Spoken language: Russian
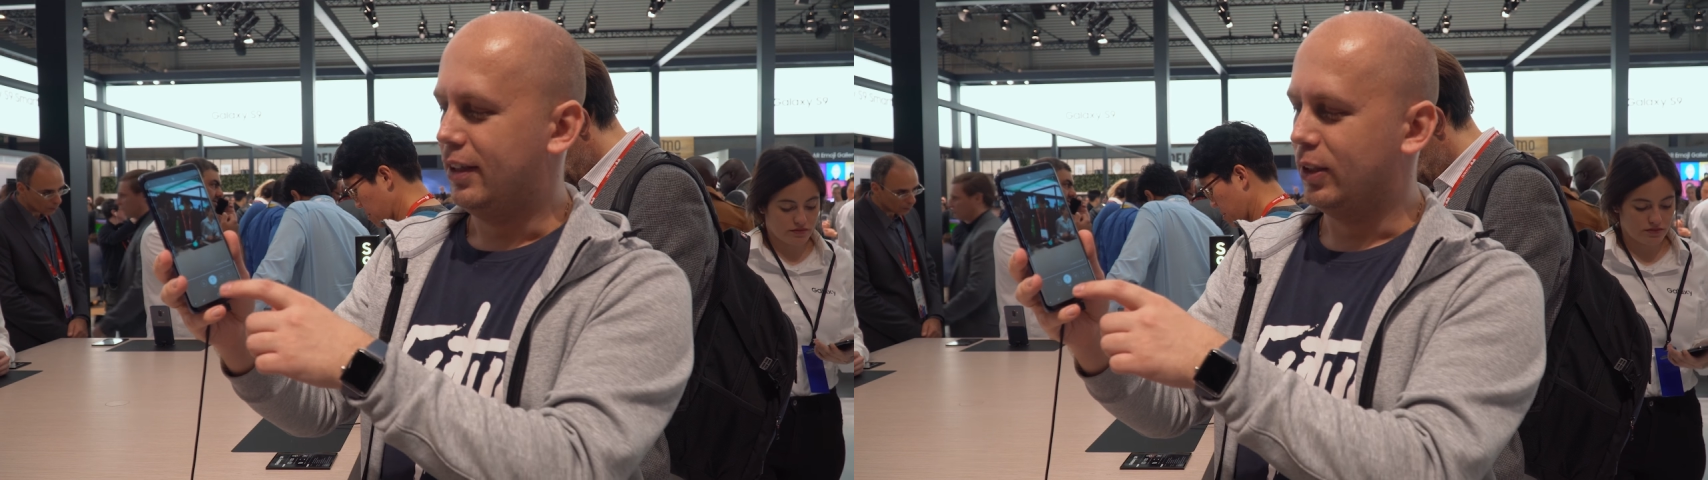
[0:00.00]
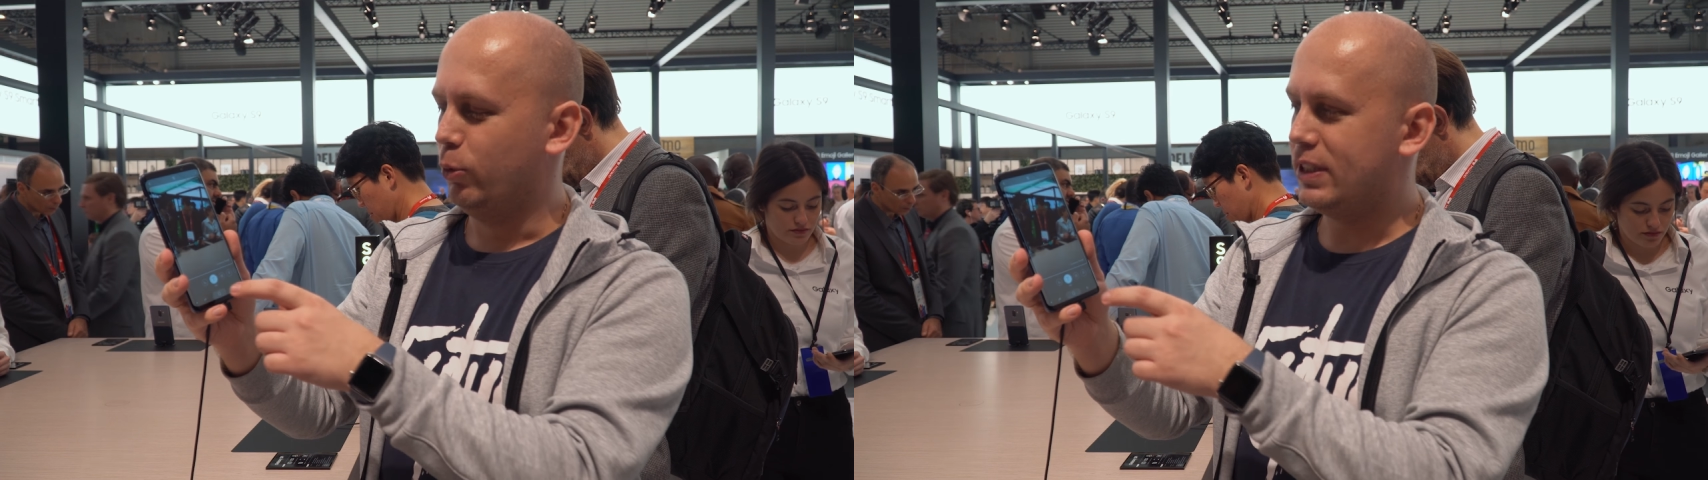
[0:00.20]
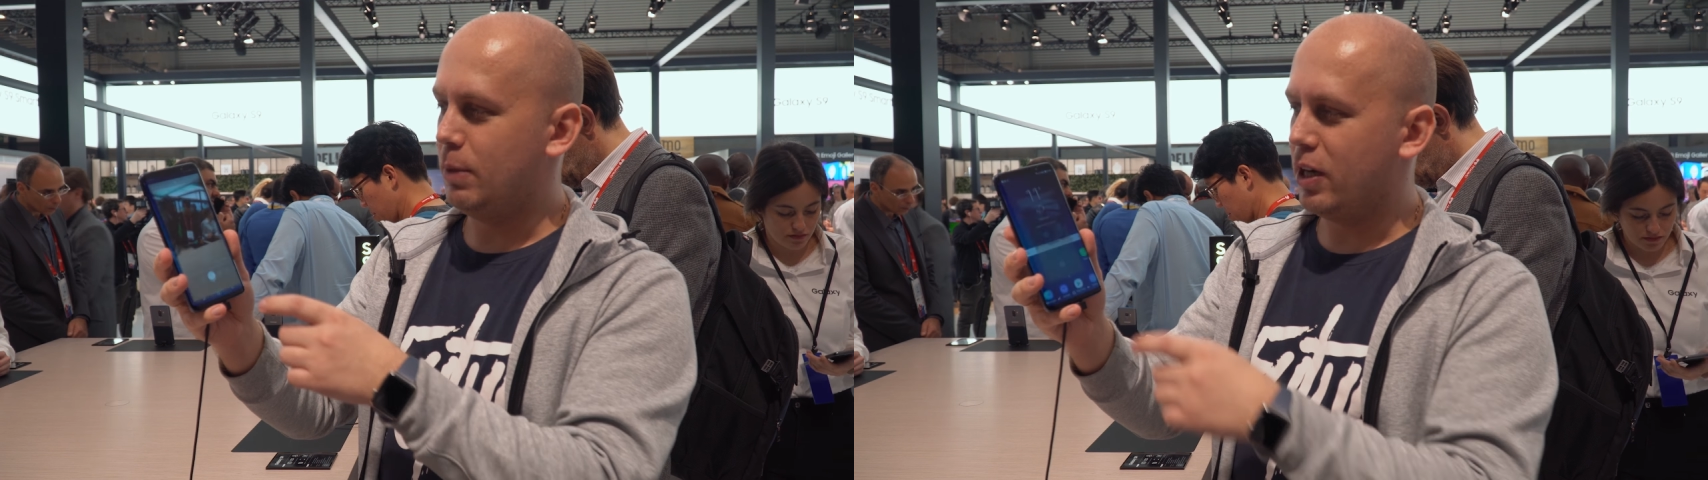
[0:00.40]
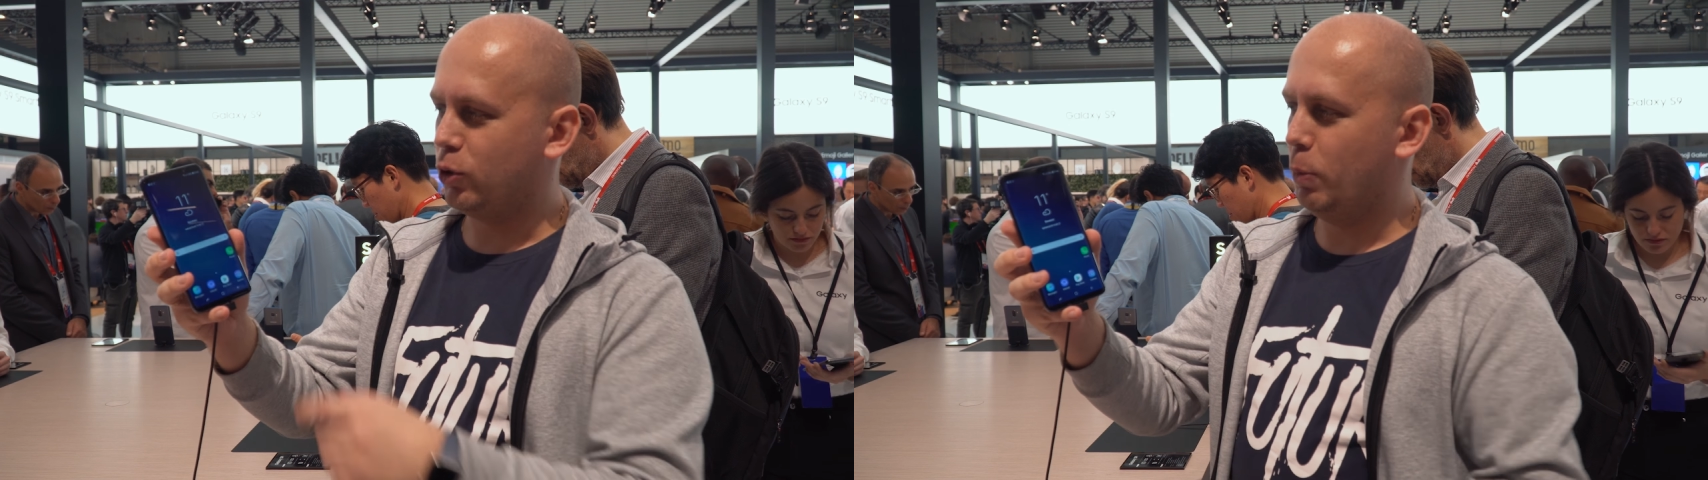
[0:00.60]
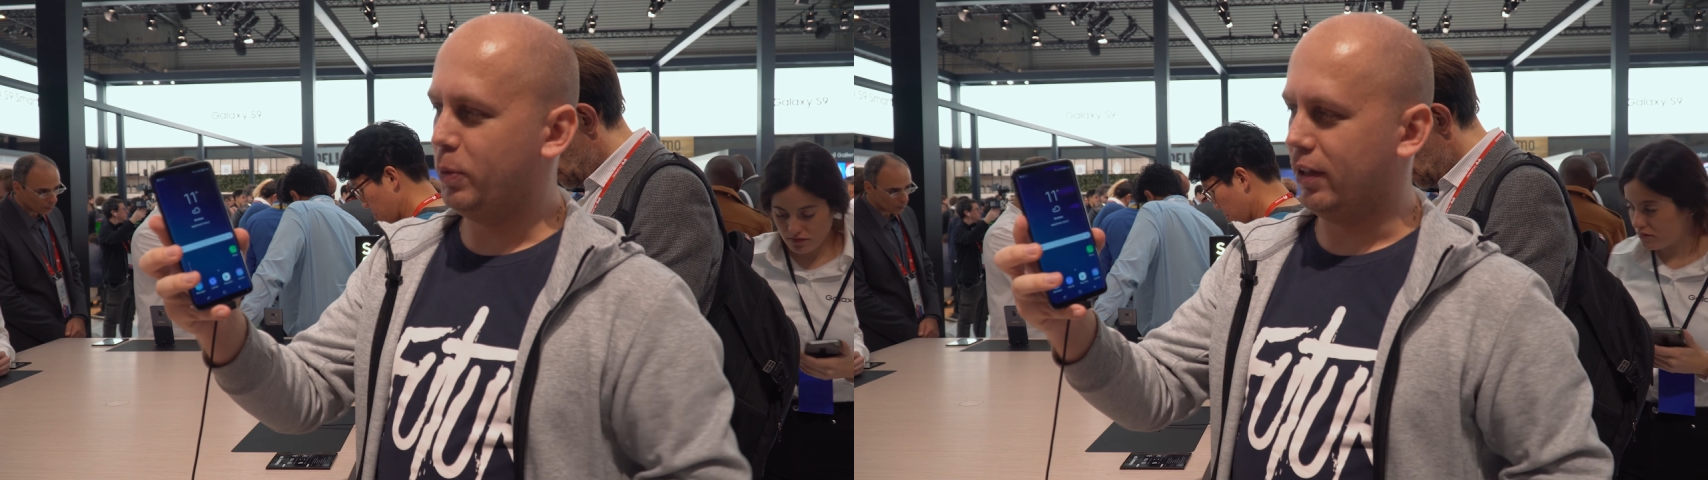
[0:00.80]
Ну и сама
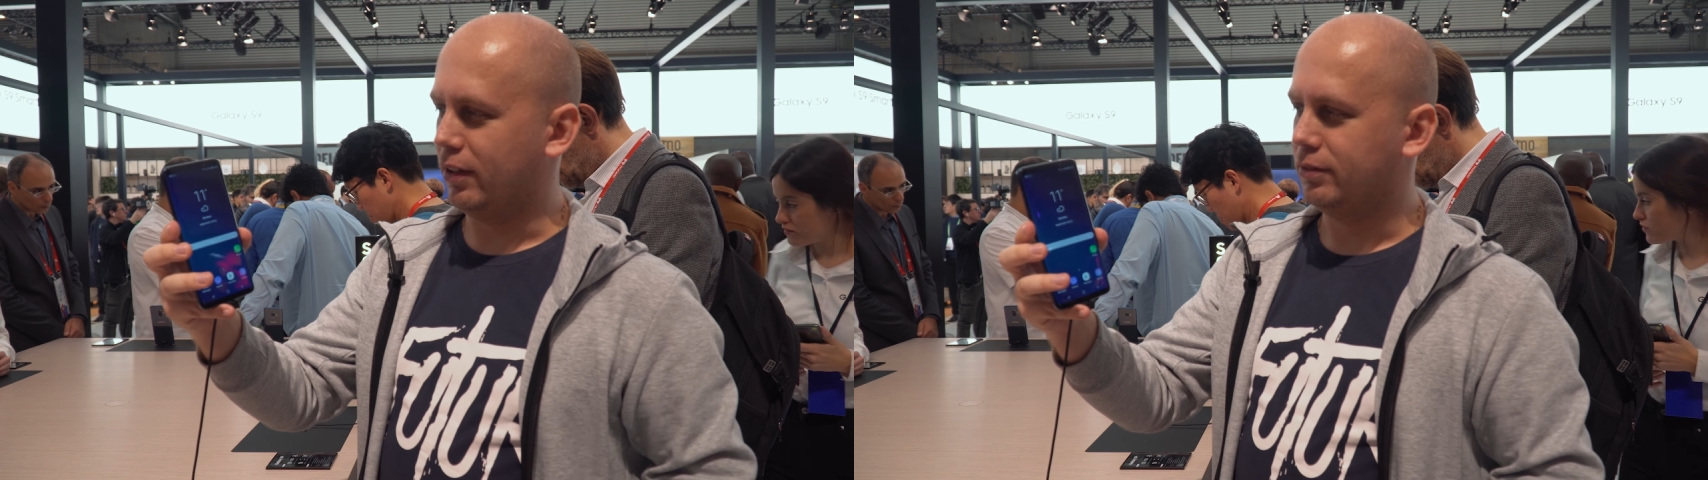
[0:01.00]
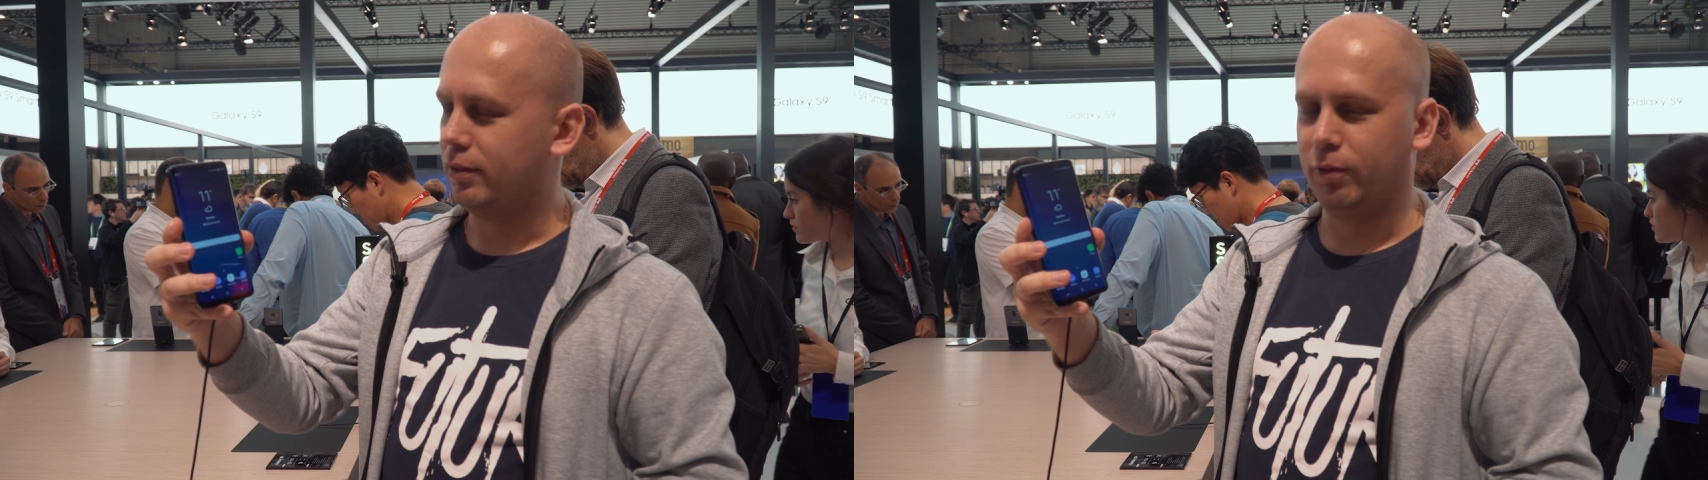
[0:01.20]
кнопка